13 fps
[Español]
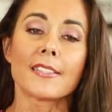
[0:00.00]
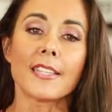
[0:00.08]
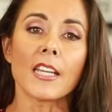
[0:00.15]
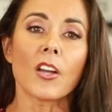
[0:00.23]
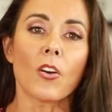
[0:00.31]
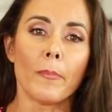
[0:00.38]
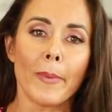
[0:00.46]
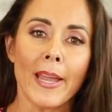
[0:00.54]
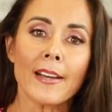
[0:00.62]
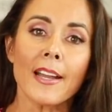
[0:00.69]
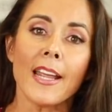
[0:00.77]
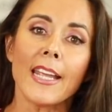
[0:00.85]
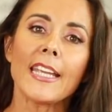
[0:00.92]
sin
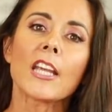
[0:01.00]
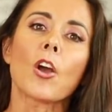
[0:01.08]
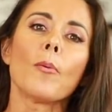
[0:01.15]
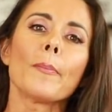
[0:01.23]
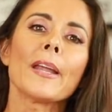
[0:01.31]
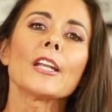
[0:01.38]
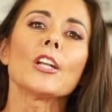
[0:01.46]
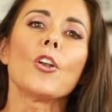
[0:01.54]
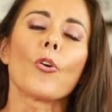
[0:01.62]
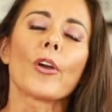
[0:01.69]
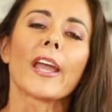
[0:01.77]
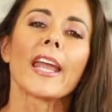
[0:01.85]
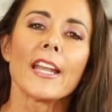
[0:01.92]
comer y comen
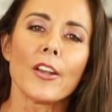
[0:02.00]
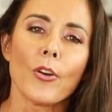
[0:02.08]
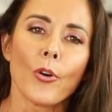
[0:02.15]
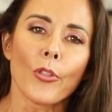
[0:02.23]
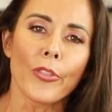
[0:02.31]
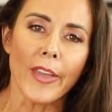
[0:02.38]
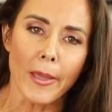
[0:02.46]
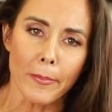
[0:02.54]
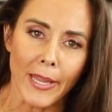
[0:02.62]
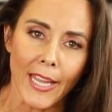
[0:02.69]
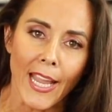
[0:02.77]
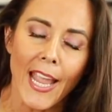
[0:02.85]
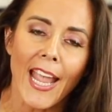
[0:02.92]
lo que no
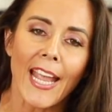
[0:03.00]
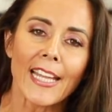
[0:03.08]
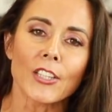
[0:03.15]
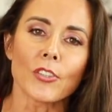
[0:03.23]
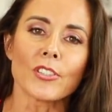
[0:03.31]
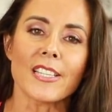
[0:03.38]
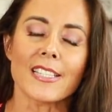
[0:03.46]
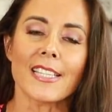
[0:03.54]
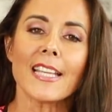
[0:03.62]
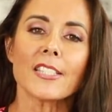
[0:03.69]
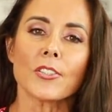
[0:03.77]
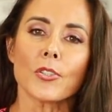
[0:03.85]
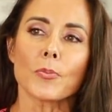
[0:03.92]
deben. Entonces,
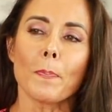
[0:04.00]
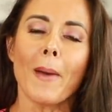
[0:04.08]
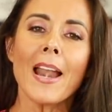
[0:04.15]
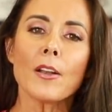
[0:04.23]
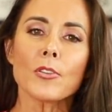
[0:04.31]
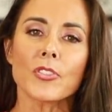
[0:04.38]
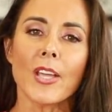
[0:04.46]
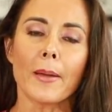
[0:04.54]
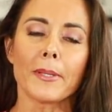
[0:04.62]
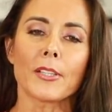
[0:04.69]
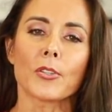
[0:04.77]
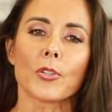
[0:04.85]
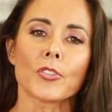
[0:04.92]
estos malos
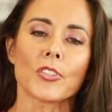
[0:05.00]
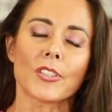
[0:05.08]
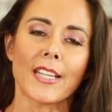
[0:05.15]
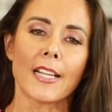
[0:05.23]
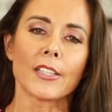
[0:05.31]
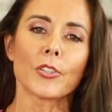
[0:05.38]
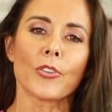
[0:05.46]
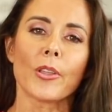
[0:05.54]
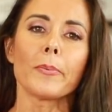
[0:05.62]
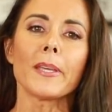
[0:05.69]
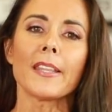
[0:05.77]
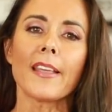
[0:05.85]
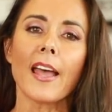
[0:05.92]
hábitos, tanto de
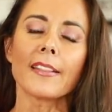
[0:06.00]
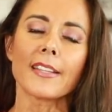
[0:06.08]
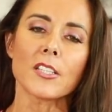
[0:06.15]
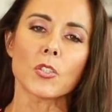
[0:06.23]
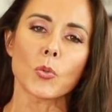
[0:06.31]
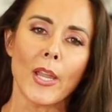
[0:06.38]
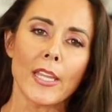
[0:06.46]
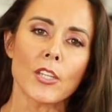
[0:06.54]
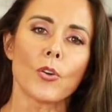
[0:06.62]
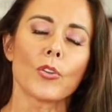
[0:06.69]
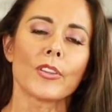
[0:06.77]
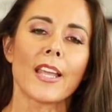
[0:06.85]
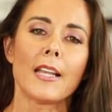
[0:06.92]
vida, de
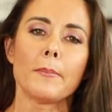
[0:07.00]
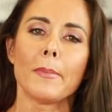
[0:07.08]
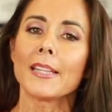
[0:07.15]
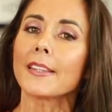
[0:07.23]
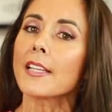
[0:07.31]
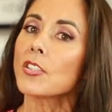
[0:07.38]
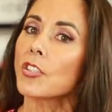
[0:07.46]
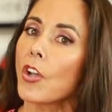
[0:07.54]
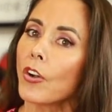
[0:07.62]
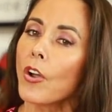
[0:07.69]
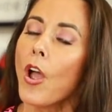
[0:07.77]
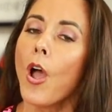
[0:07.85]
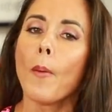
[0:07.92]
sueño, de
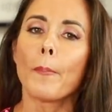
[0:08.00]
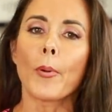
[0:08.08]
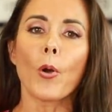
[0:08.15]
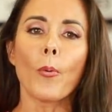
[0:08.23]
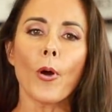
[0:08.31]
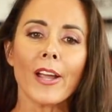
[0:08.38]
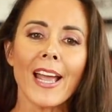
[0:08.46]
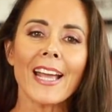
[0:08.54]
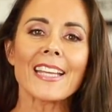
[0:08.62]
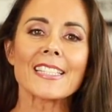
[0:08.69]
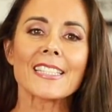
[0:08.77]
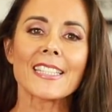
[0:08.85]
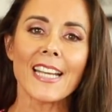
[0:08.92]
alimentación, provocan
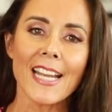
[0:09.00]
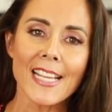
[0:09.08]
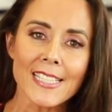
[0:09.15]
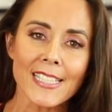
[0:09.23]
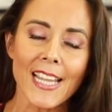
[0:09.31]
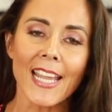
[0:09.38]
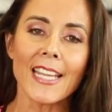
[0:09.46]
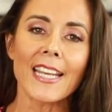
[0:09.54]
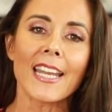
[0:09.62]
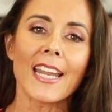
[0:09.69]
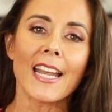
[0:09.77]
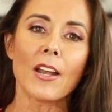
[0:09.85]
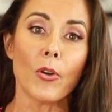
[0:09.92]
estrés en
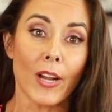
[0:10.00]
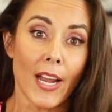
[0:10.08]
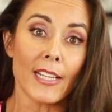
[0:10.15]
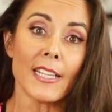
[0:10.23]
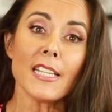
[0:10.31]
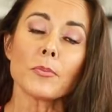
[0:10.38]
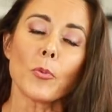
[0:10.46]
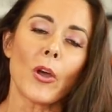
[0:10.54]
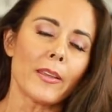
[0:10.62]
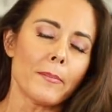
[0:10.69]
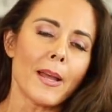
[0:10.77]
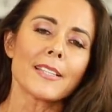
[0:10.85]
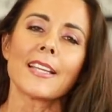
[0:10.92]
el organismo,
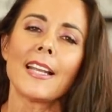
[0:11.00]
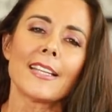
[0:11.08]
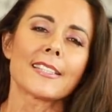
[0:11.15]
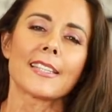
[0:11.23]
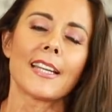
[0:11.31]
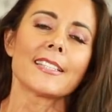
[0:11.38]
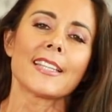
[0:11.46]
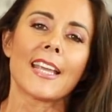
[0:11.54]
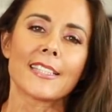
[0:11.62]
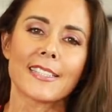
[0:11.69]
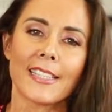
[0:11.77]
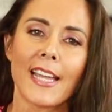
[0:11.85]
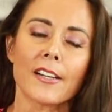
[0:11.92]
además del estrés
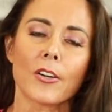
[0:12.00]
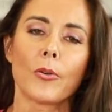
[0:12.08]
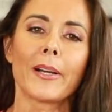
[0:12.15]
externo,